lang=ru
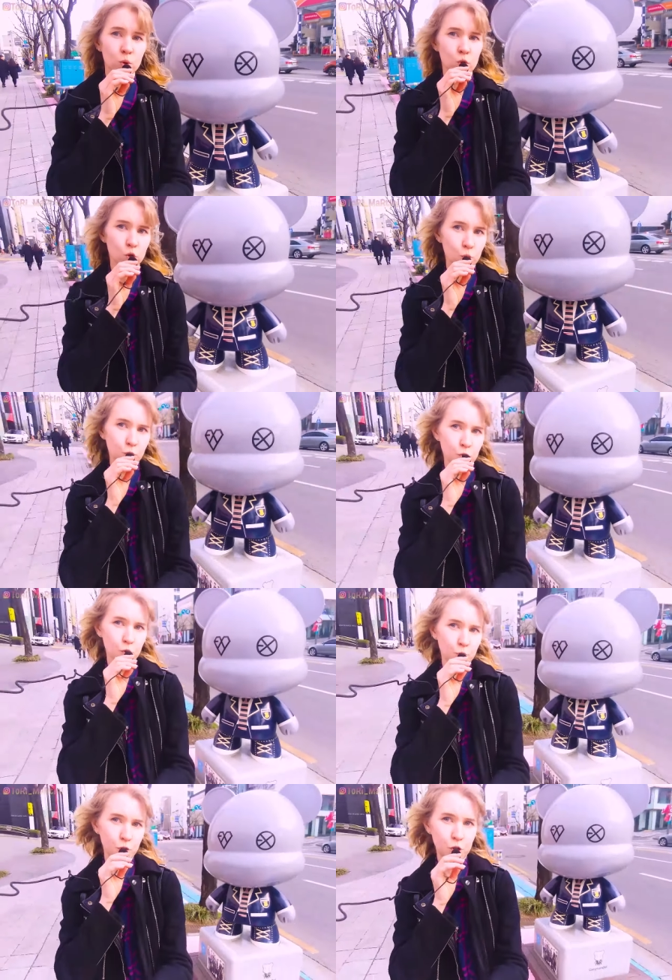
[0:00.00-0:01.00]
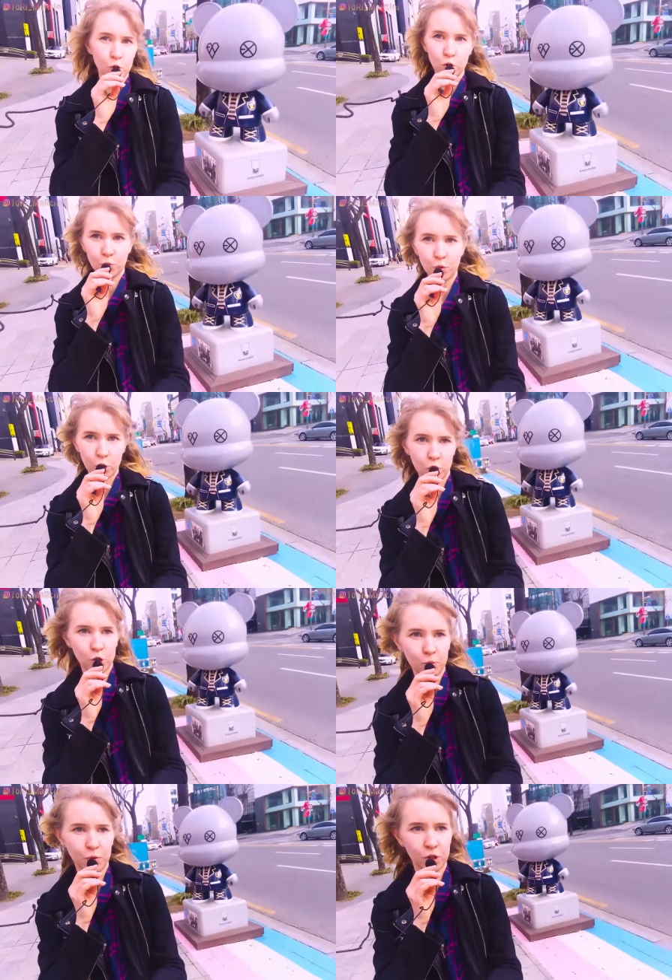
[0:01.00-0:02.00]
Ну что будет быть еще
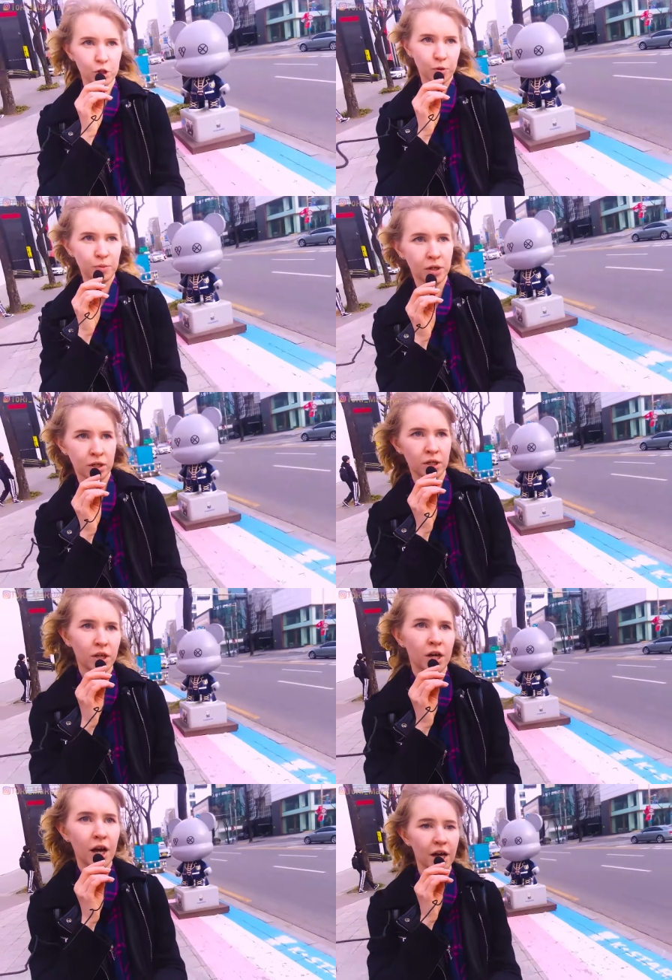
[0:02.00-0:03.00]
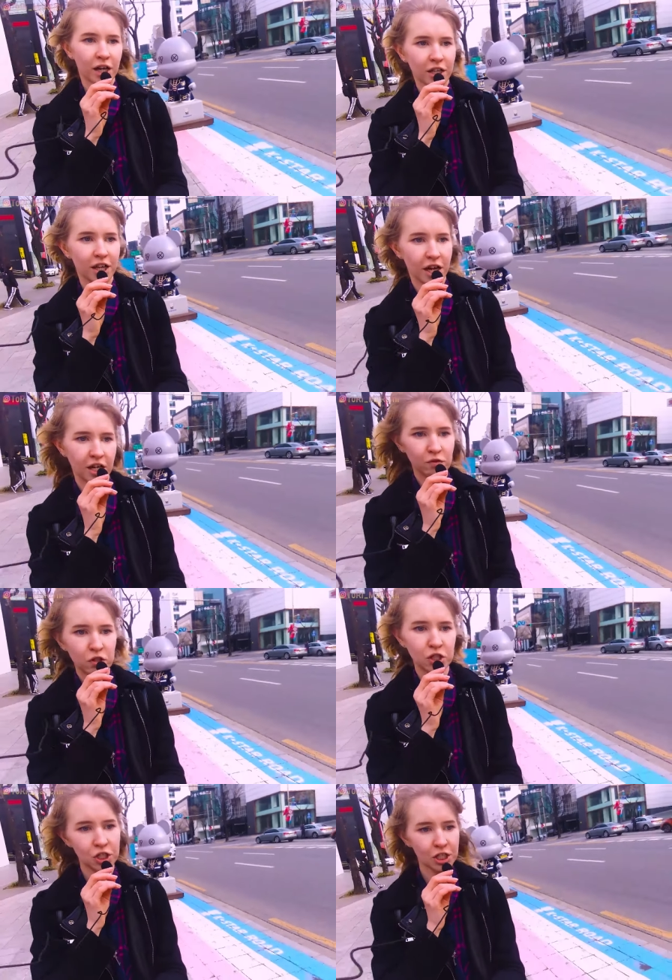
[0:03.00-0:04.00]
более милым? Ах, да,
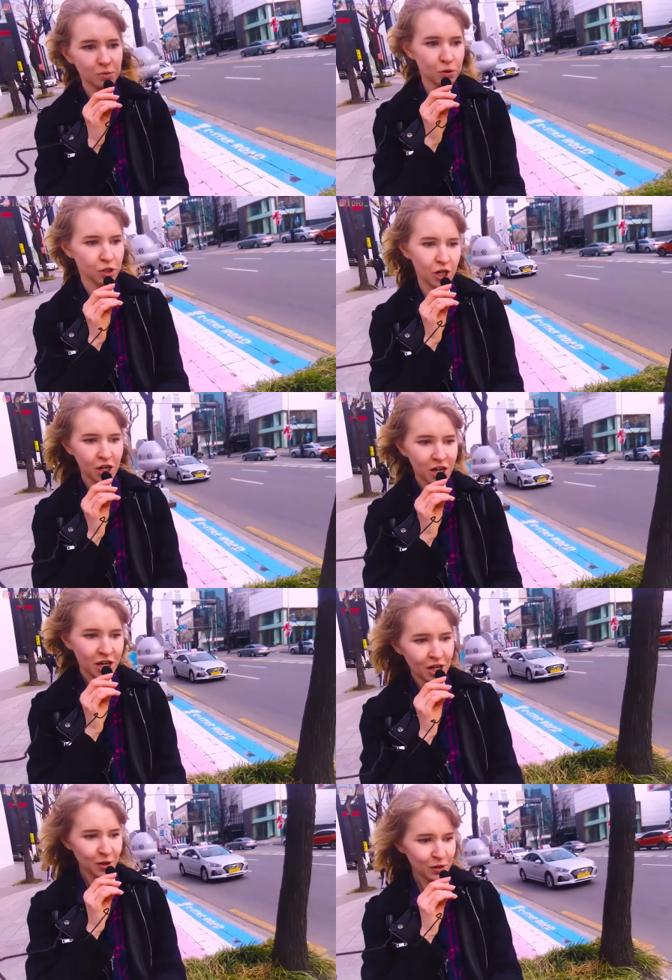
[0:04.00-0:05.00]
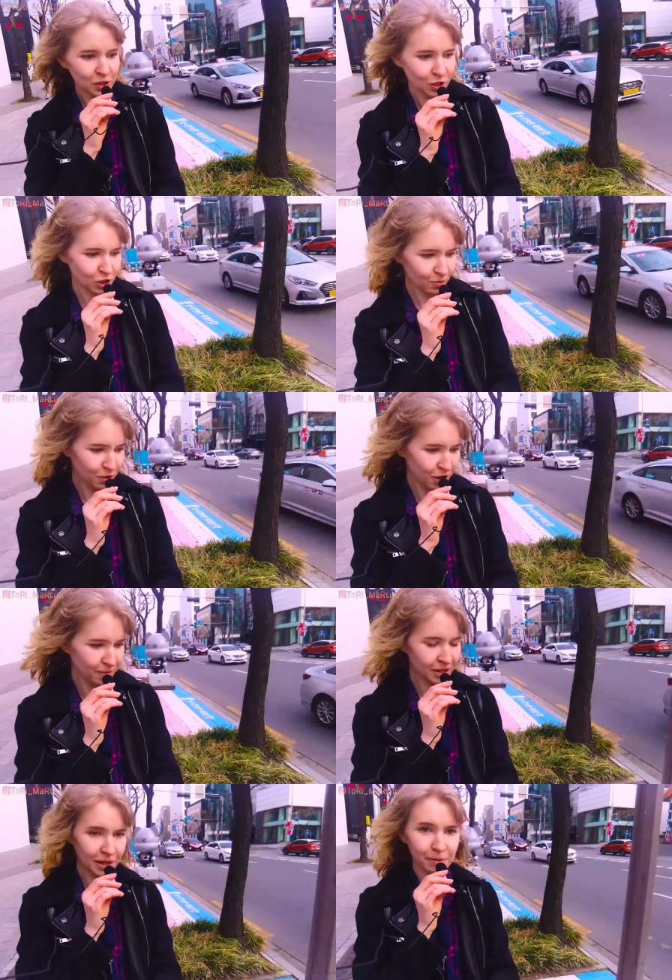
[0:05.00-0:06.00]
вот сейчас будет кое-что еще более
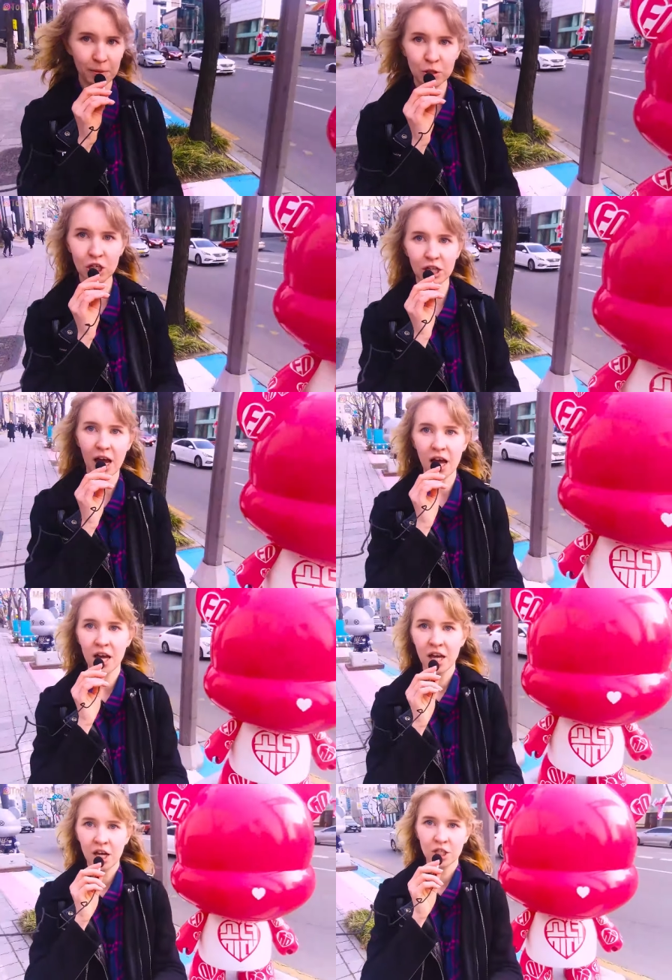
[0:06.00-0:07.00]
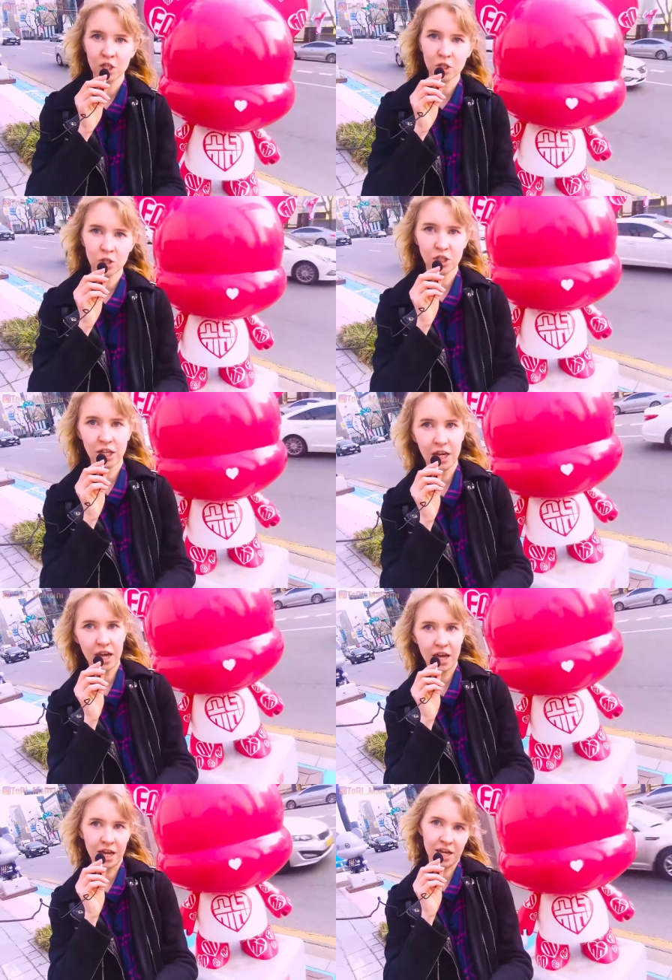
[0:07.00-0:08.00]
милое, потому что это Соня Сидей.
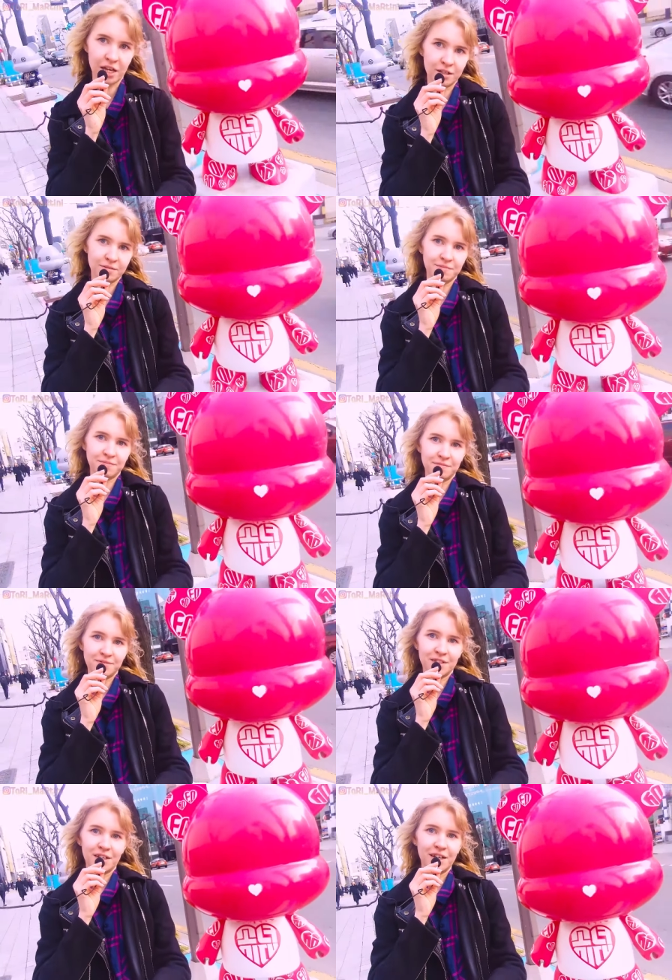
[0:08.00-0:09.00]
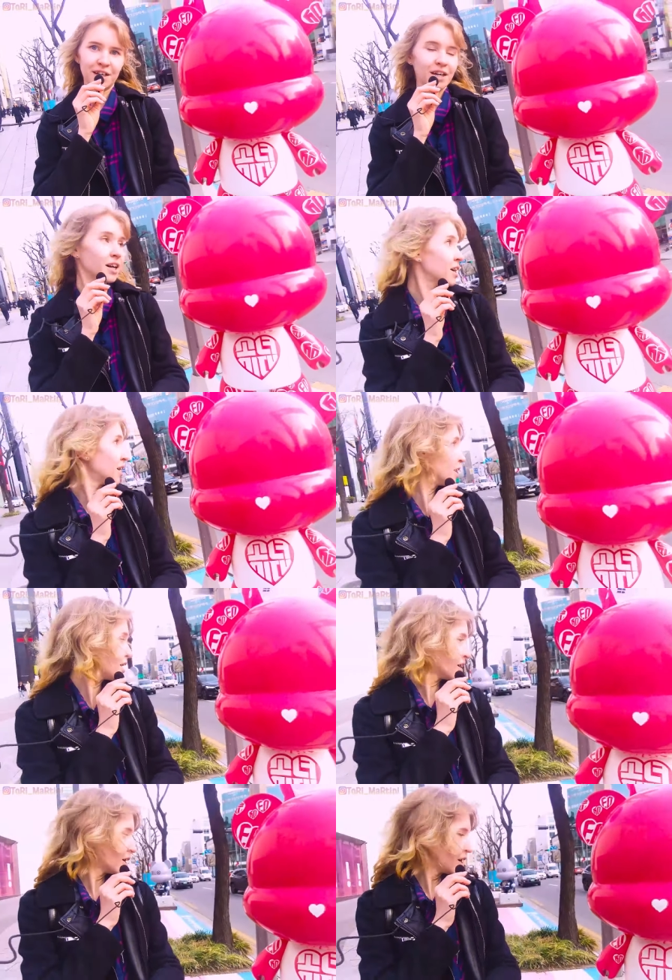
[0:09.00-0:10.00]
А,
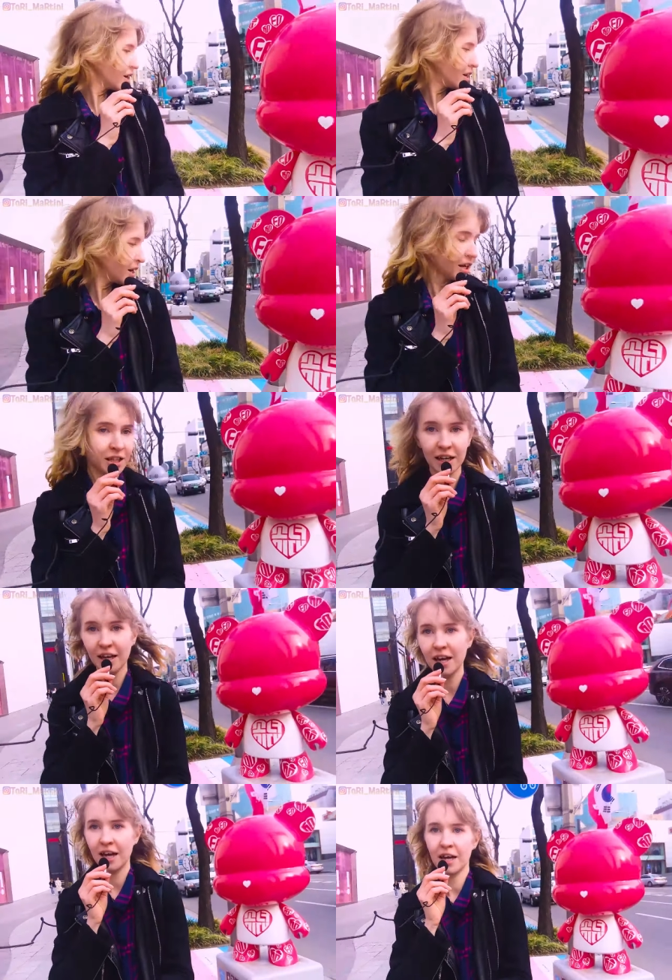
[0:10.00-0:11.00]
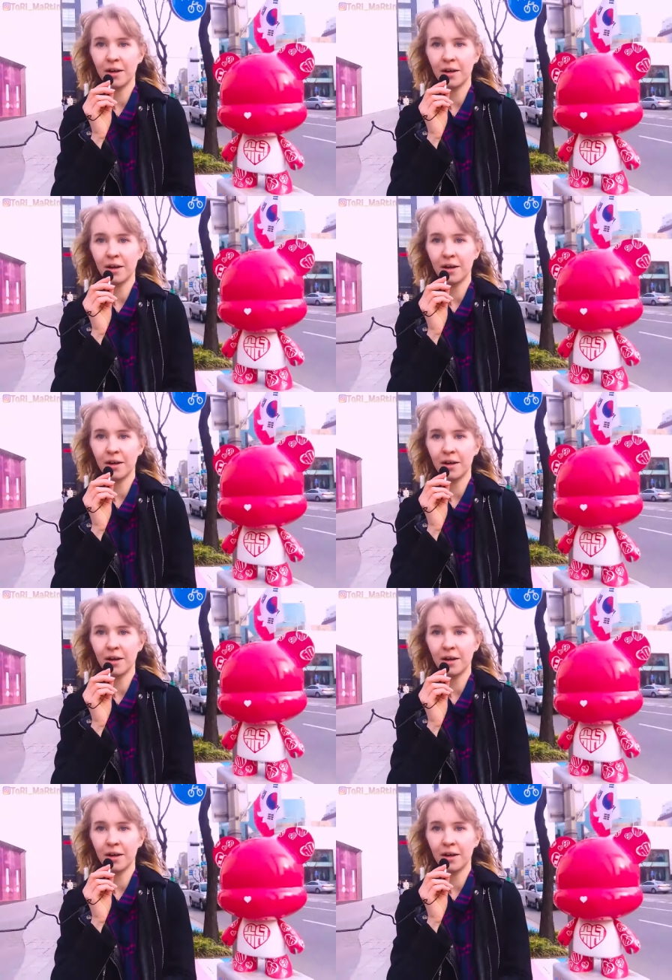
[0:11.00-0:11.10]
такая